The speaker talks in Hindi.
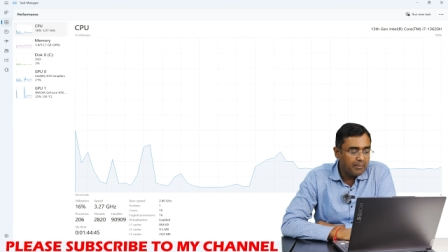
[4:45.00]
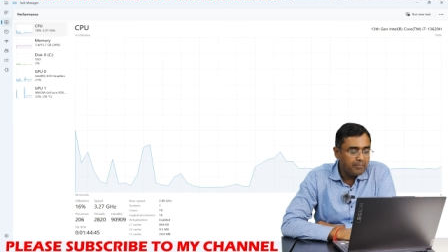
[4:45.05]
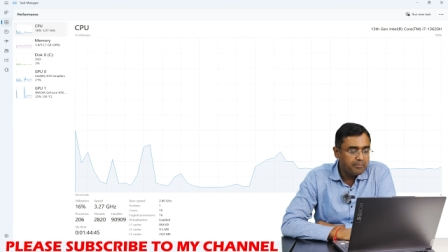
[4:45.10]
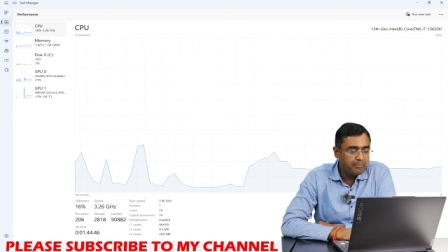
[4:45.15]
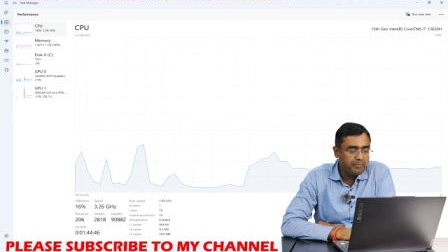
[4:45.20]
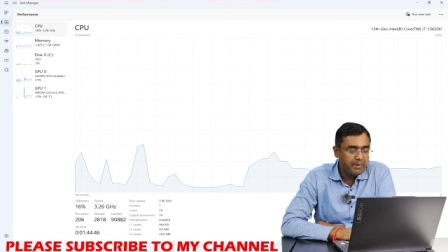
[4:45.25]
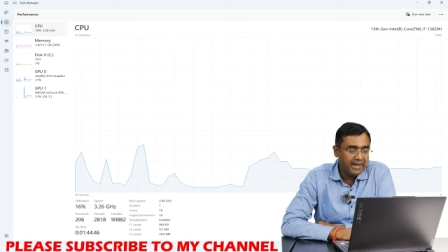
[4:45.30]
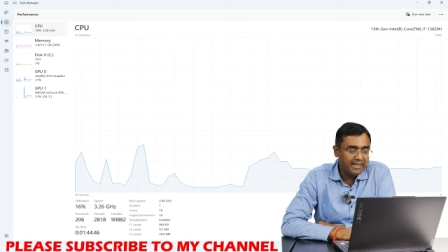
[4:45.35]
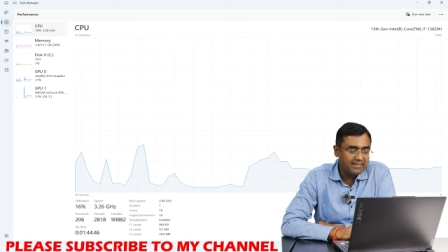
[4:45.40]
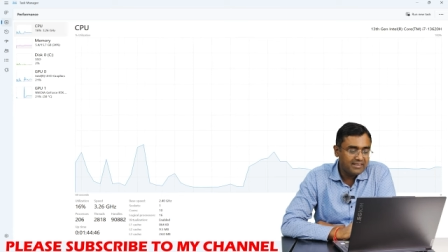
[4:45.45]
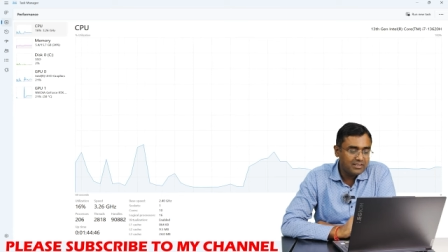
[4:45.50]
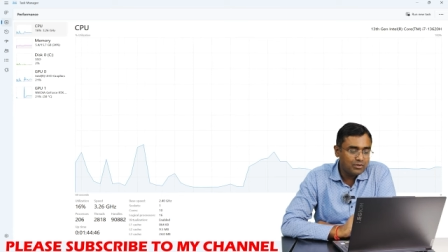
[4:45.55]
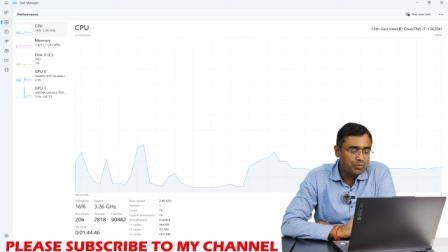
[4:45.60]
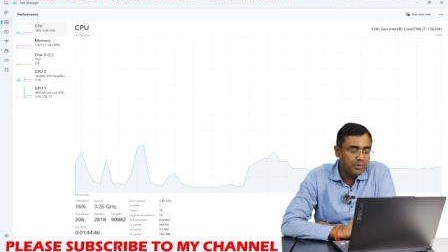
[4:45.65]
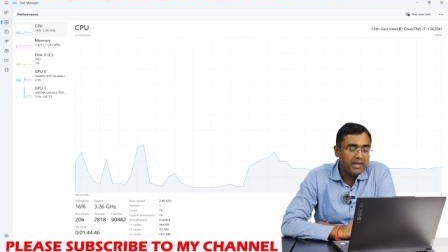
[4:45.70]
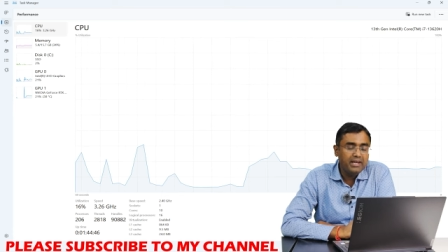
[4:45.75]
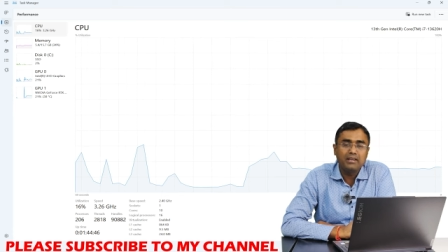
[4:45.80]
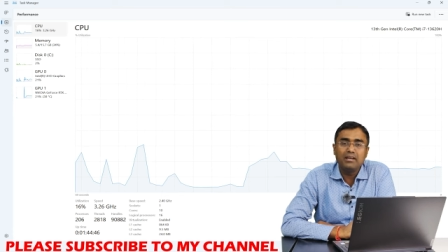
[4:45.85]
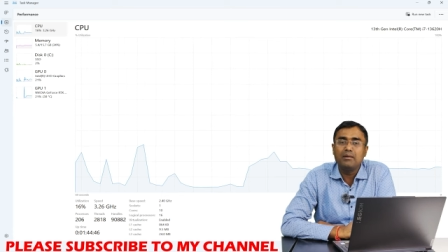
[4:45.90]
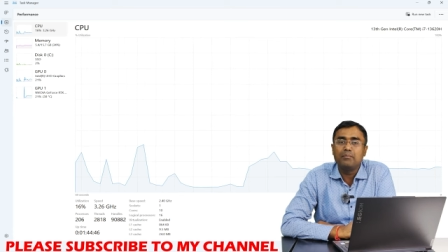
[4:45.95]
आप बेस
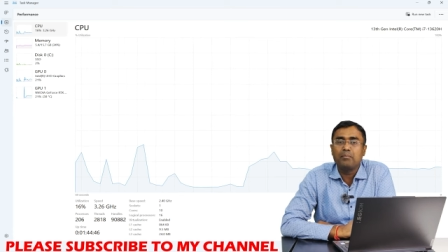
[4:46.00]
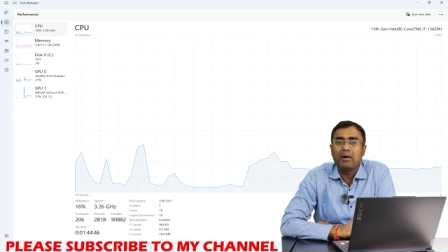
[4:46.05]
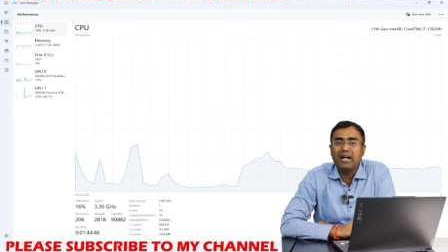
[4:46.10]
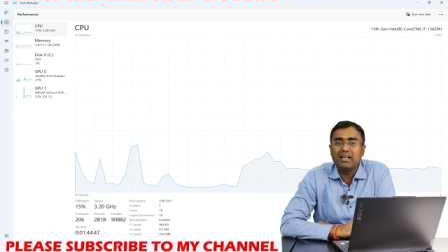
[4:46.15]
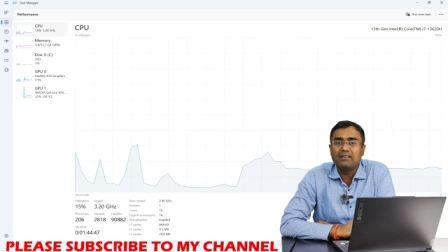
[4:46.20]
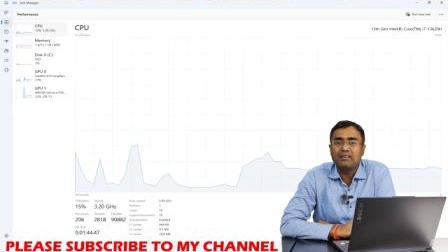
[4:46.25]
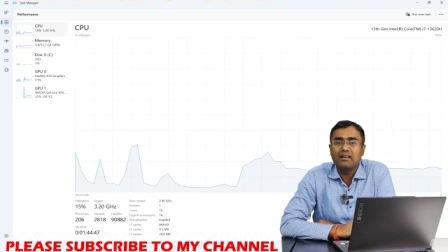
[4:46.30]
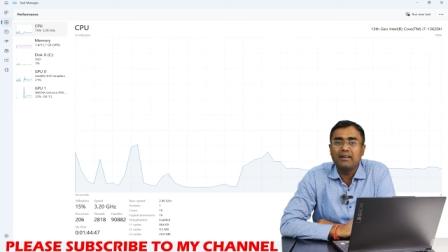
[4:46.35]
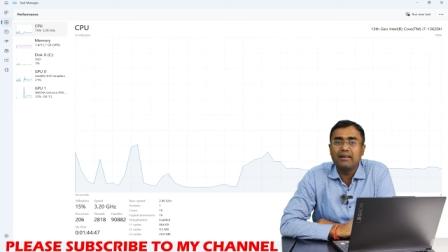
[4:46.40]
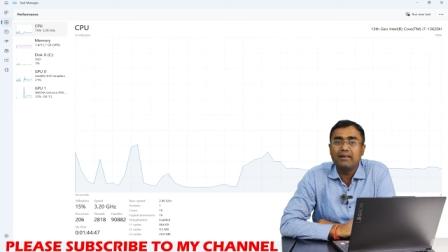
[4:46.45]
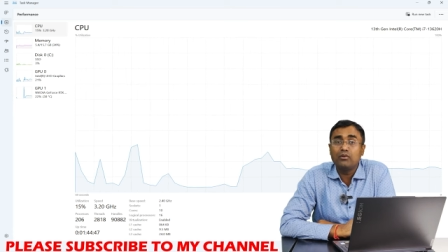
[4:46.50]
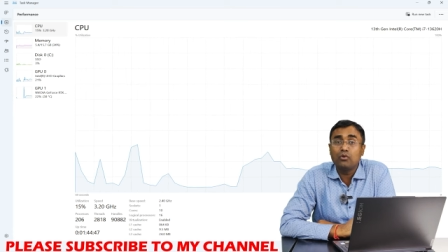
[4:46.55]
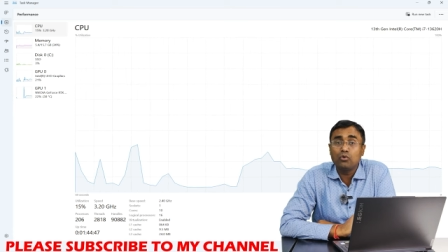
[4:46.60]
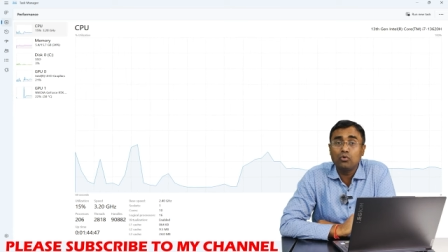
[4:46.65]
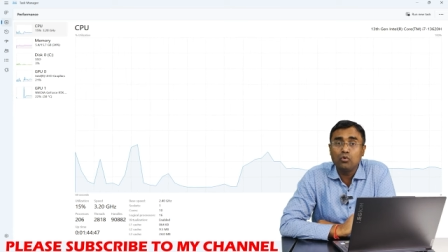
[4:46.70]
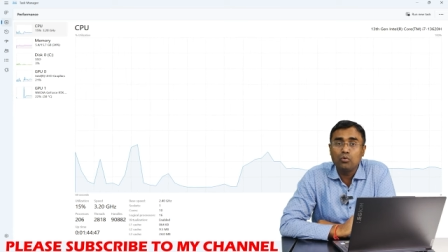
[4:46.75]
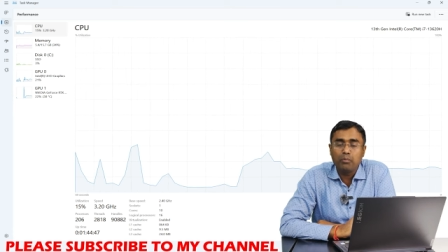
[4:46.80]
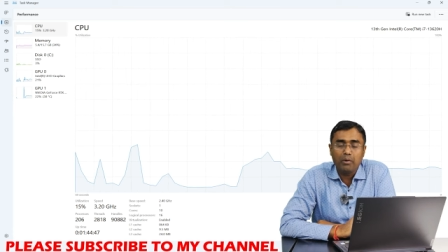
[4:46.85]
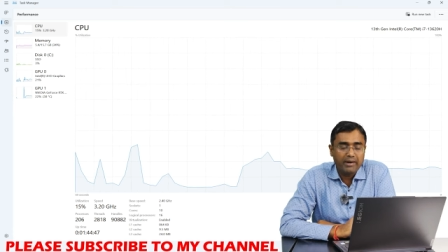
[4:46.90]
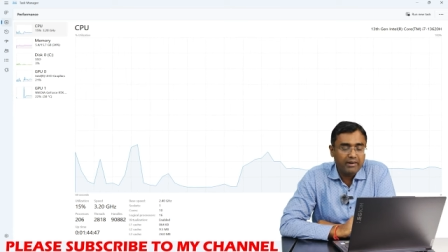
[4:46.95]
स्पीड की बात करेंगे तो
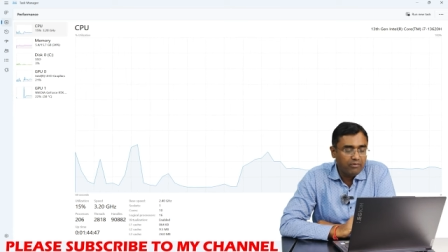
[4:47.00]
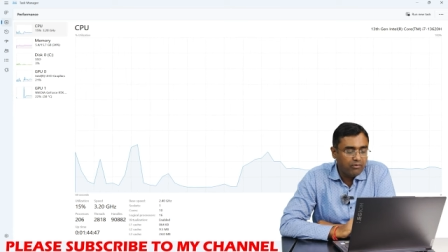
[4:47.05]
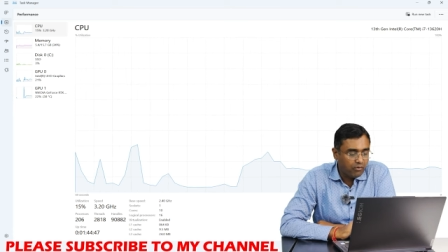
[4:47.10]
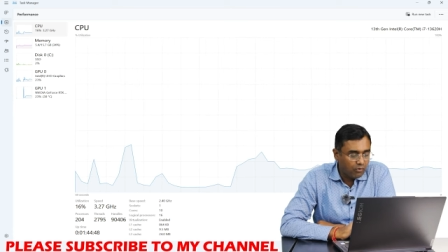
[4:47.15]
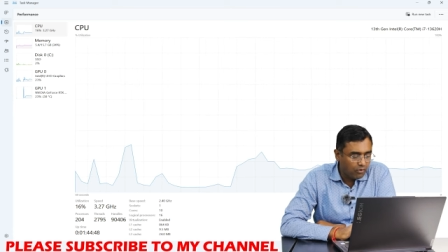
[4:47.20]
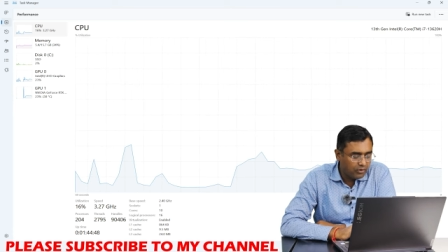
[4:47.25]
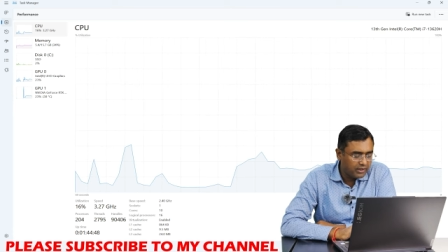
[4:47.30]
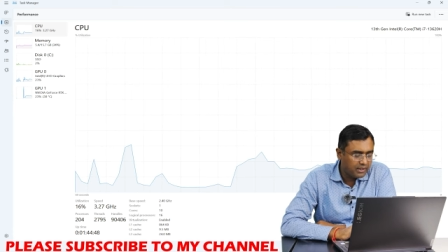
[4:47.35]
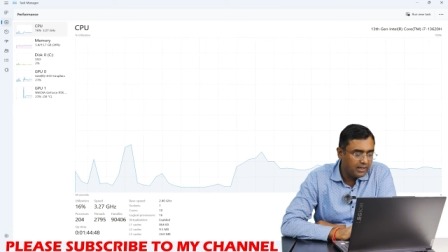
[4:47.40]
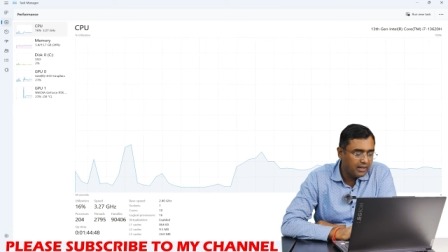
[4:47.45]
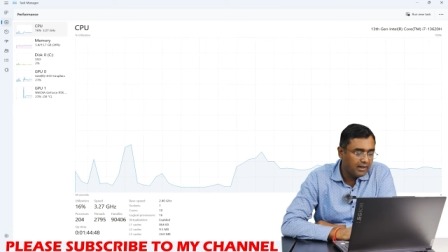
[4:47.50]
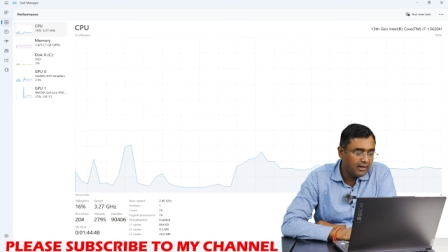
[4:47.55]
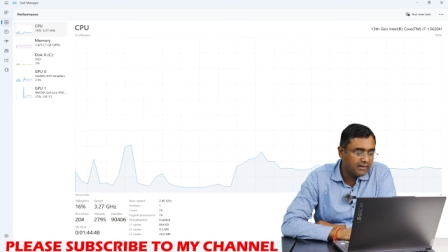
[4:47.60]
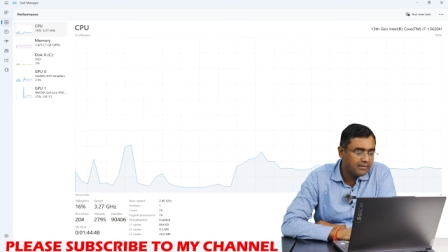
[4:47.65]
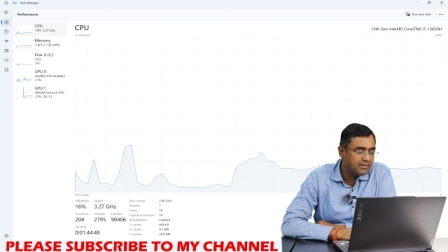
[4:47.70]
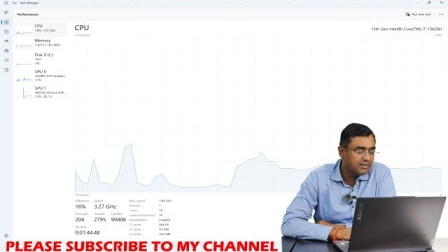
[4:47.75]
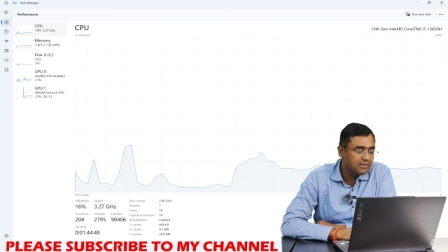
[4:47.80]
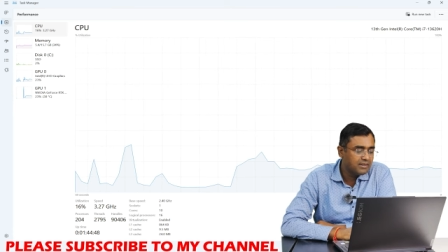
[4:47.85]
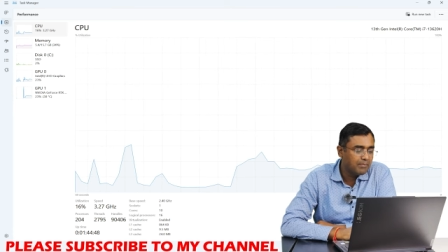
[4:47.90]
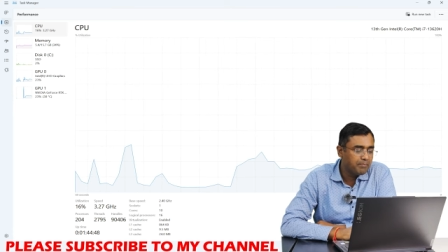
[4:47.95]
2.4
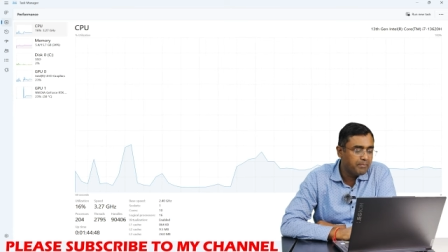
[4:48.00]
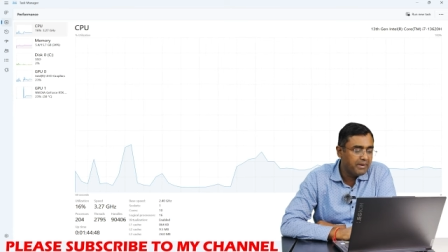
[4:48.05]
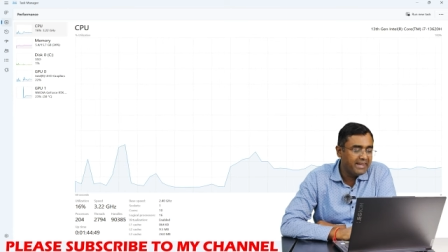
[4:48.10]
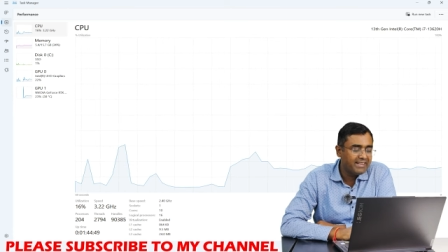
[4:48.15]
पॉइंट इसकी